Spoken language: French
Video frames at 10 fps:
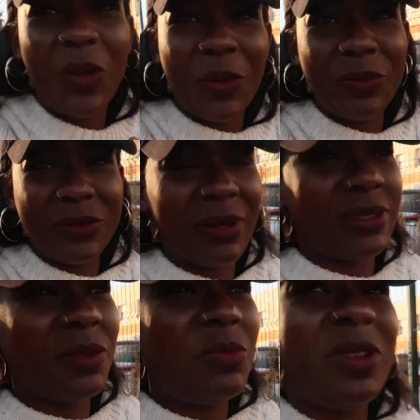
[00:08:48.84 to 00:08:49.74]
Le bus
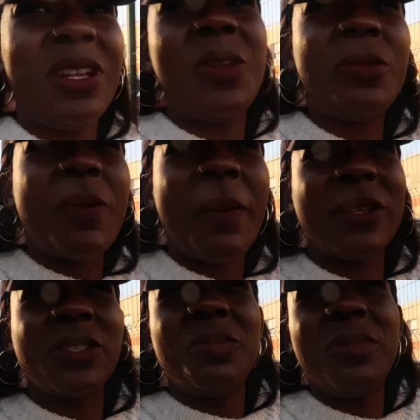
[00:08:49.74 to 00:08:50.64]
m'a chamboulé, le bus m'a
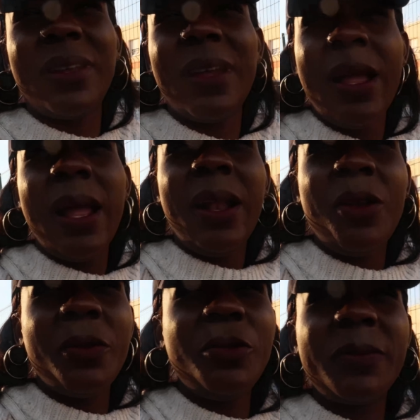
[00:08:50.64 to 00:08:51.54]
pas chamboulé,
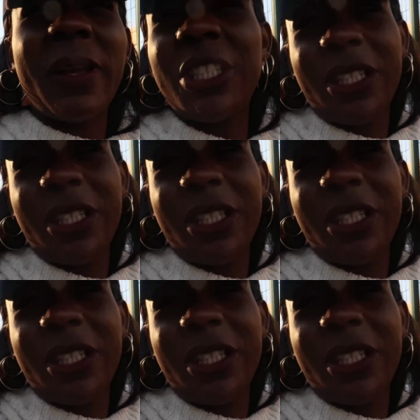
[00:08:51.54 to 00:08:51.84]
le bus m'a